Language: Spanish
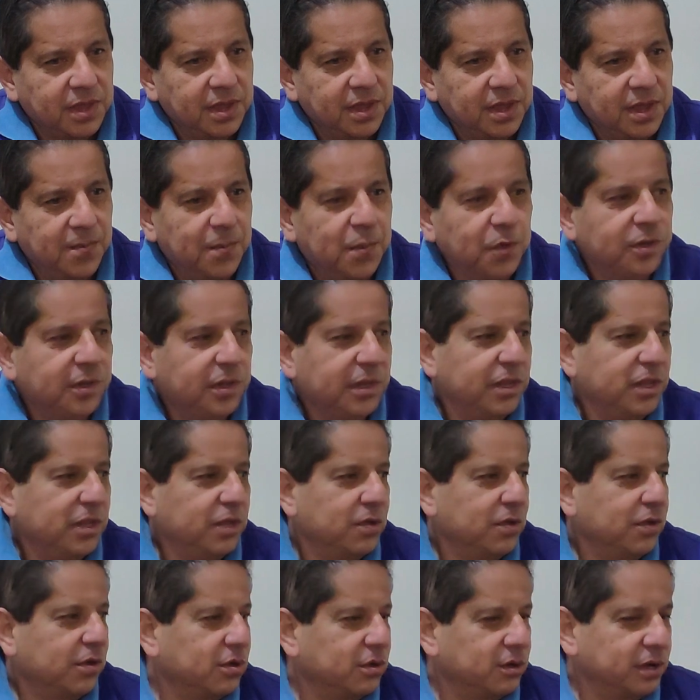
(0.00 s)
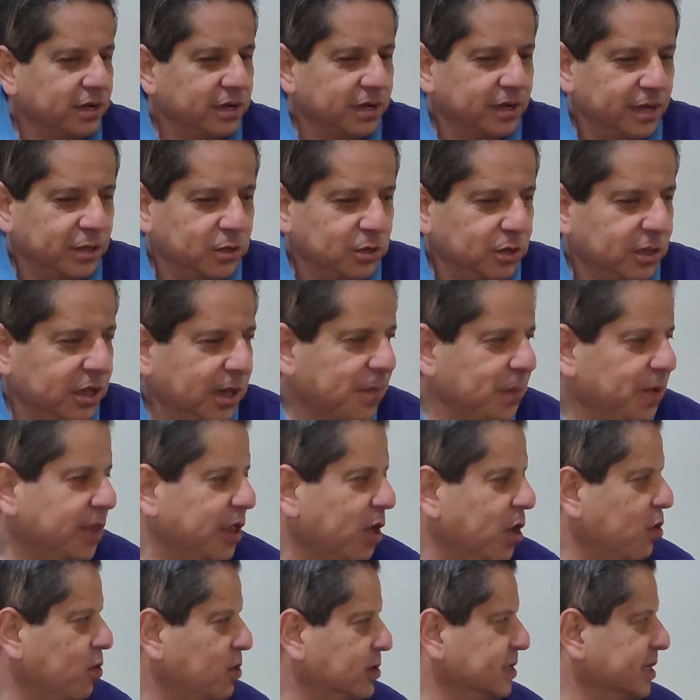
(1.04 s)
Hemos tenido, en estos días hemos
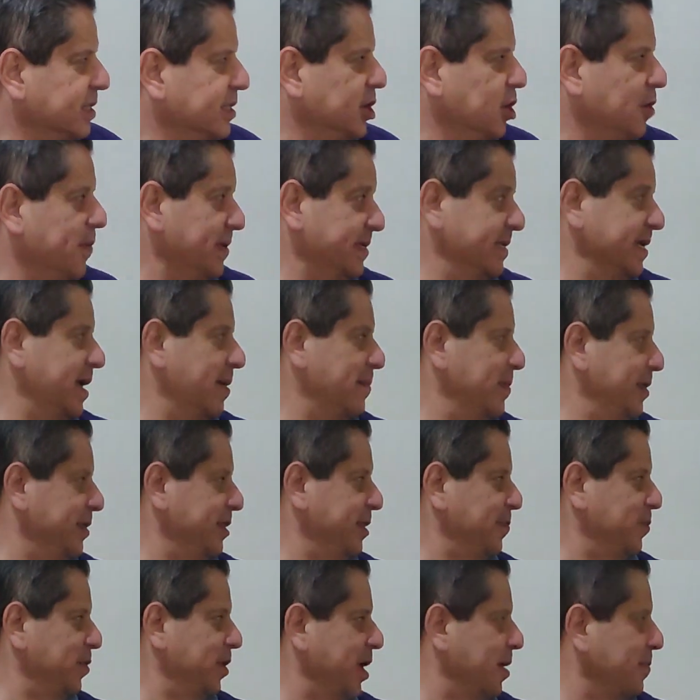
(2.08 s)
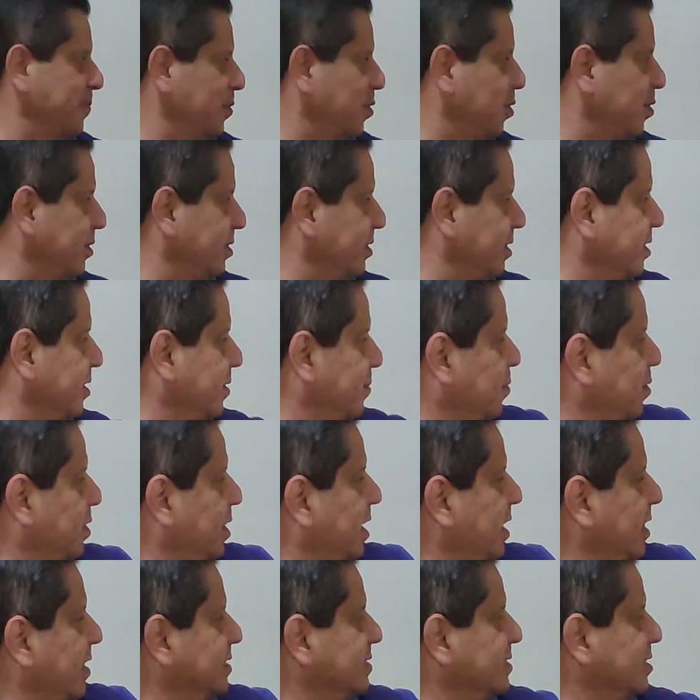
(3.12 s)
estado concentrados básicamente, por ejemplo, hoy tenemos
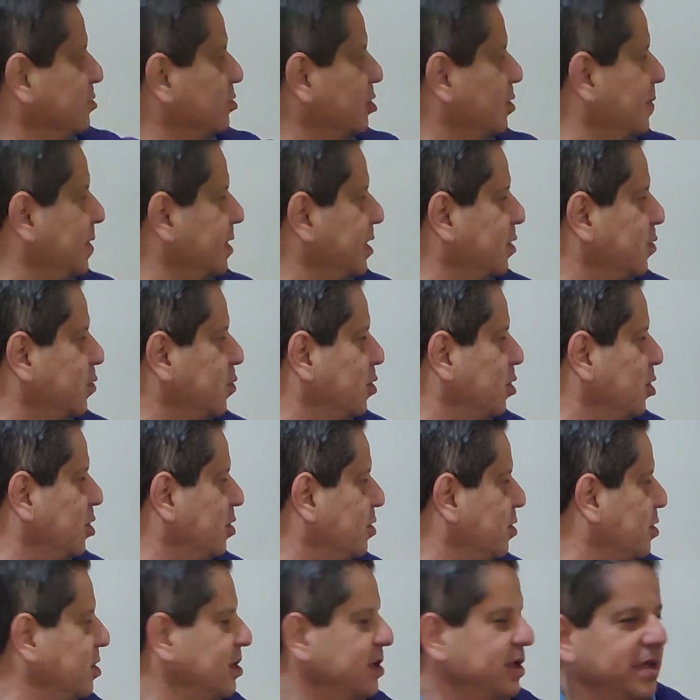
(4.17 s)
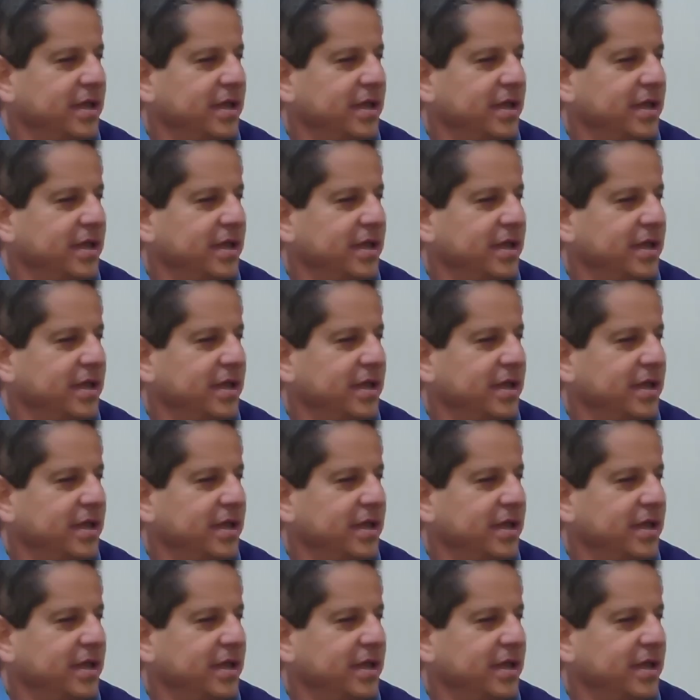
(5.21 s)
en la 19 de julio